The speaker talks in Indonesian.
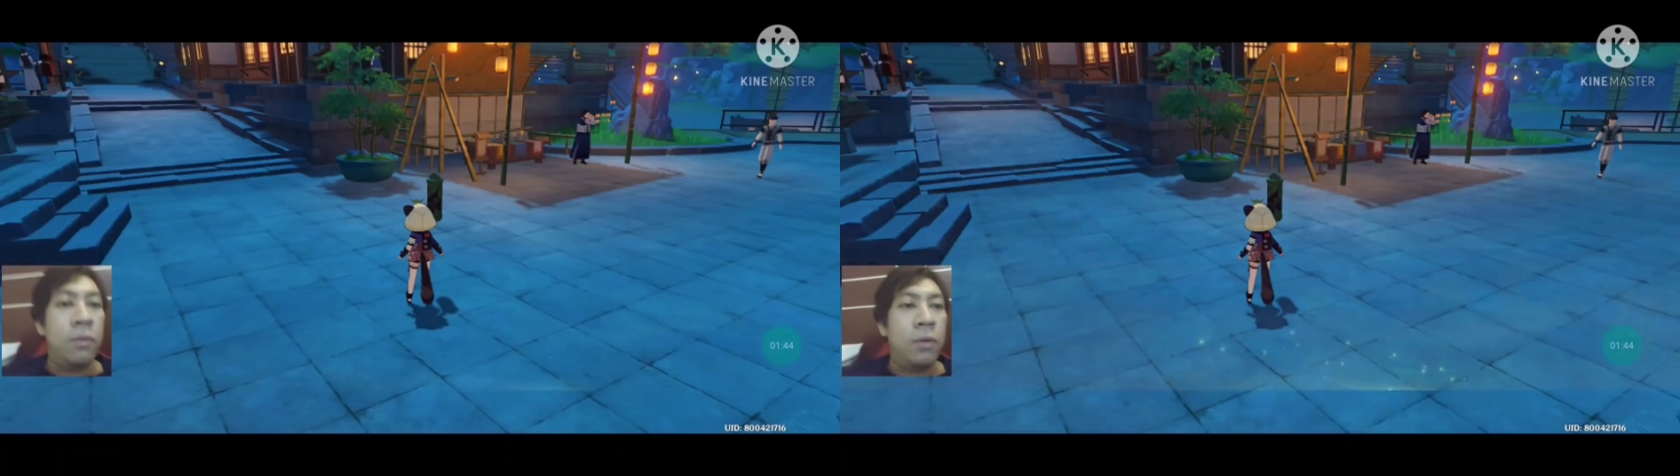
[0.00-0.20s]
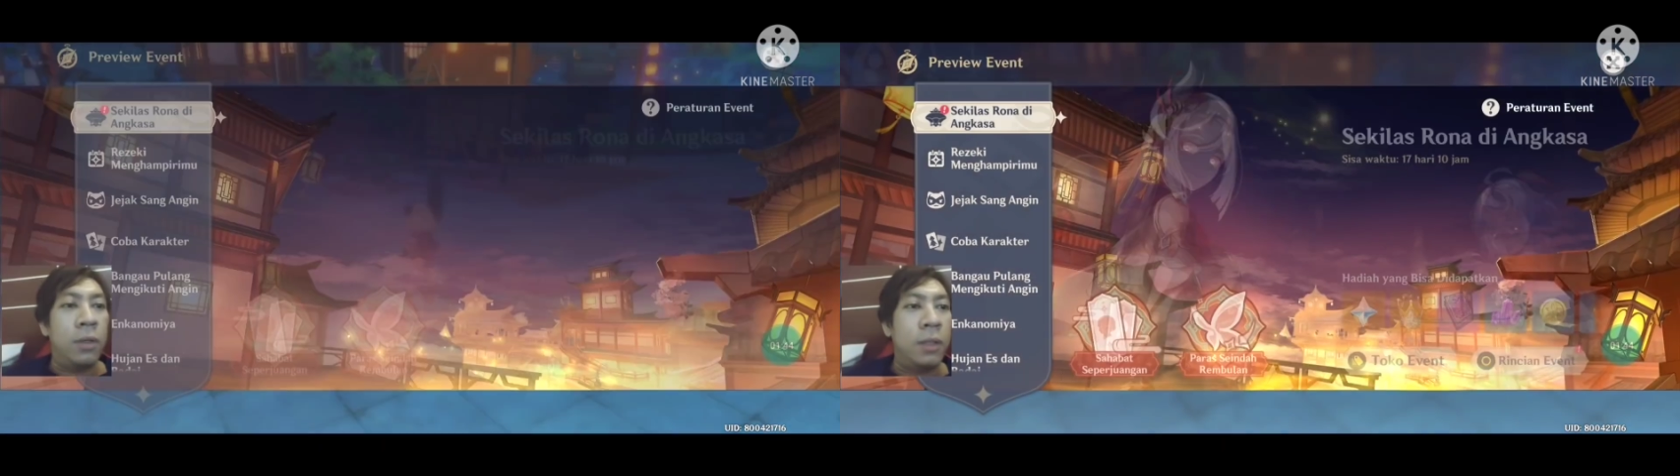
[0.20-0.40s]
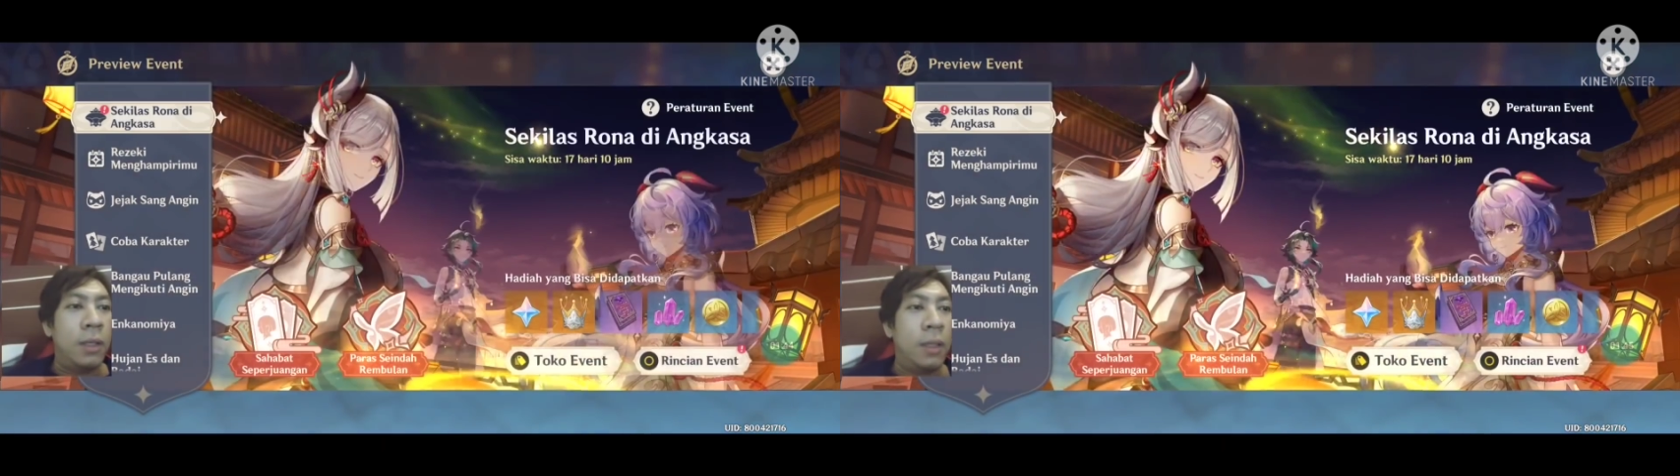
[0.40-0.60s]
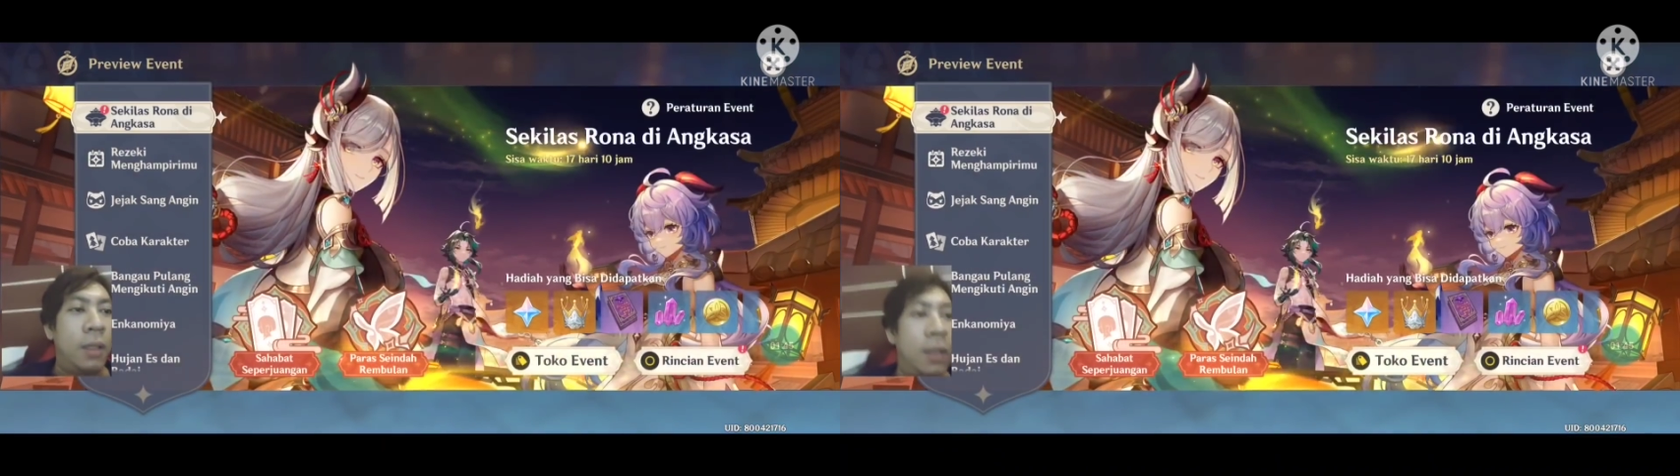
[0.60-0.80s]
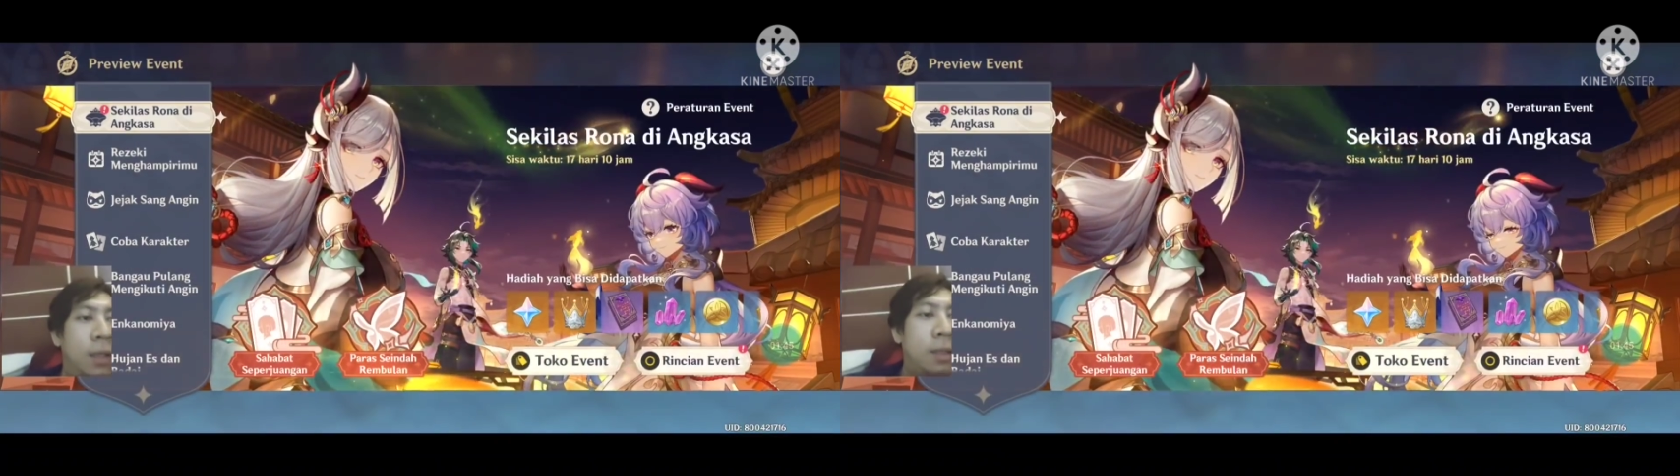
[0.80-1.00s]
keywordnya
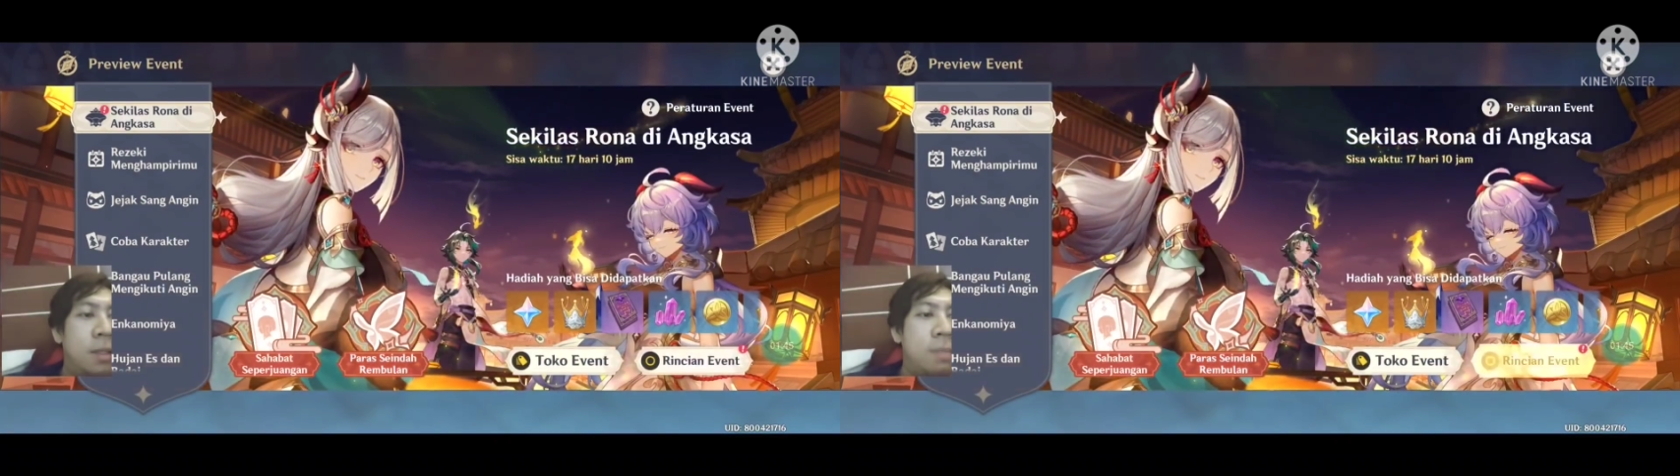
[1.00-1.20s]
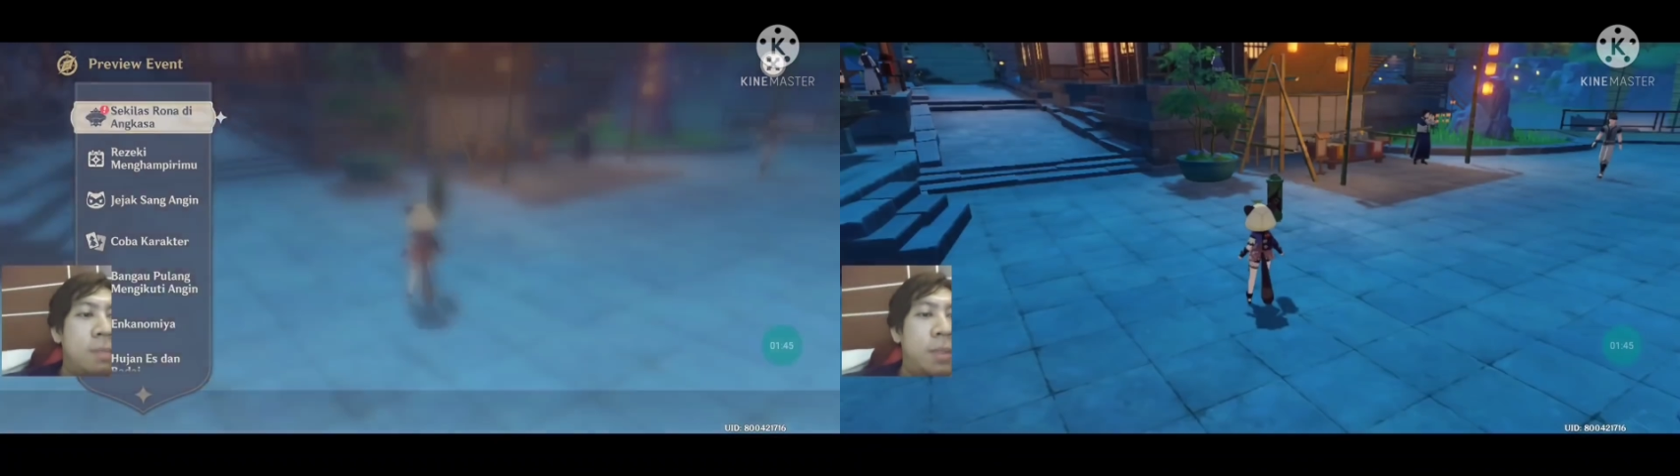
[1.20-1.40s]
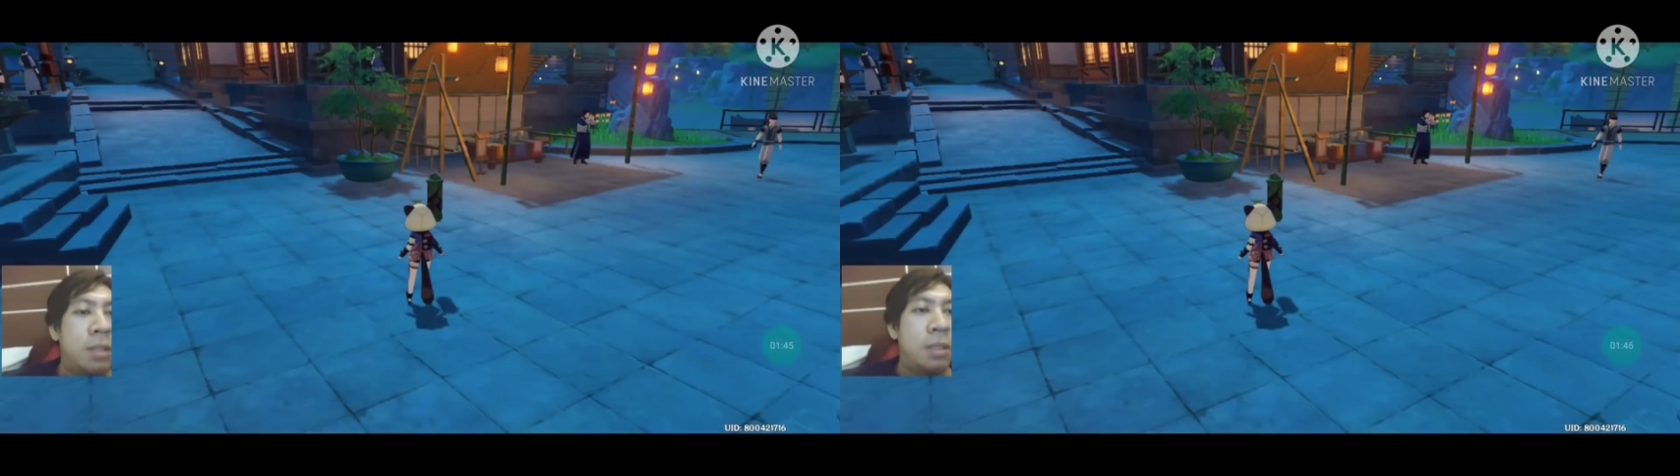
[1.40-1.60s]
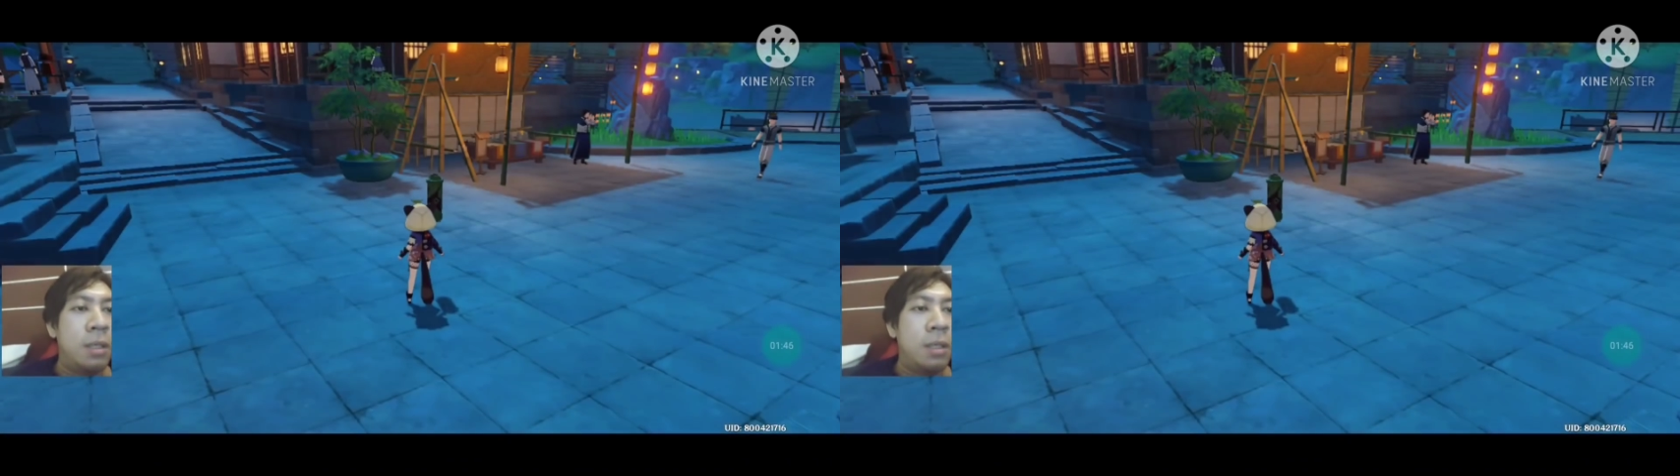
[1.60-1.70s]
easy